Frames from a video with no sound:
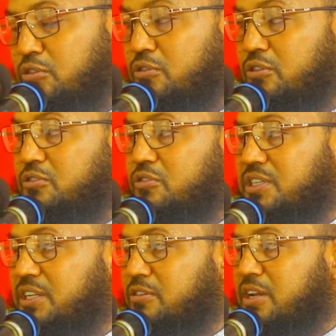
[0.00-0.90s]
সৌন্দর্য
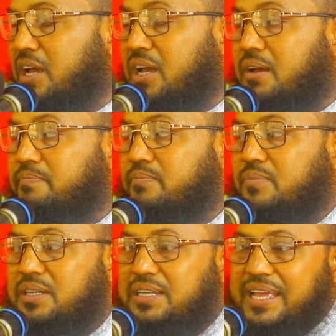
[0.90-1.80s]
ছিল না
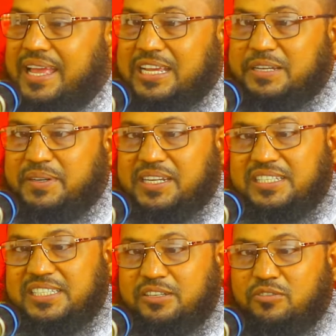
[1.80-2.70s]
একেবারে
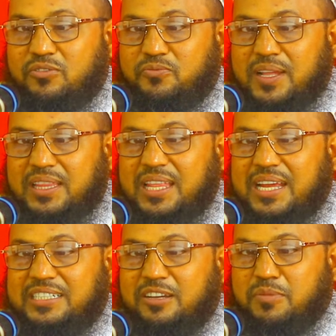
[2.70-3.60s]
চিকন পাতলা
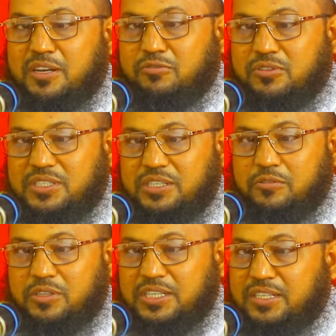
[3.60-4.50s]
একটা মানুষ
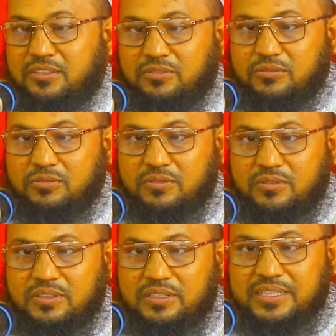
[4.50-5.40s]
ছিল কিন্তু
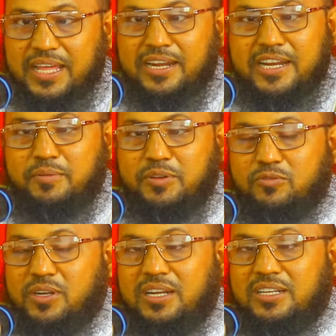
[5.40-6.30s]
তার নামে
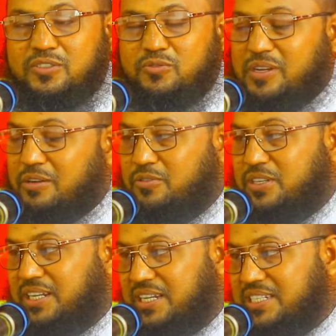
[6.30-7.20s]
কোরআনে সুরা
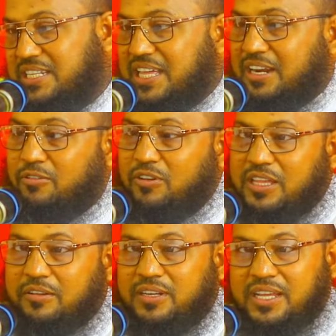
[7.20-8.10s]
উঠে গেছে তার
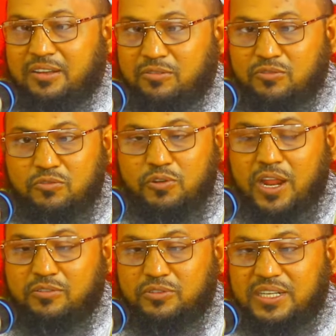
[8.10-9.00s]
কথাগুলি এখন
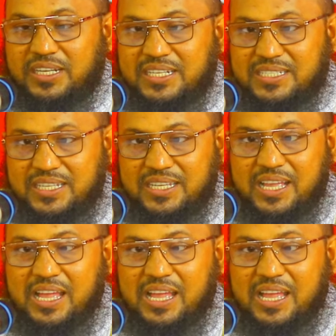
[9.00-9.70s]
কোরআন হয়ে গেছে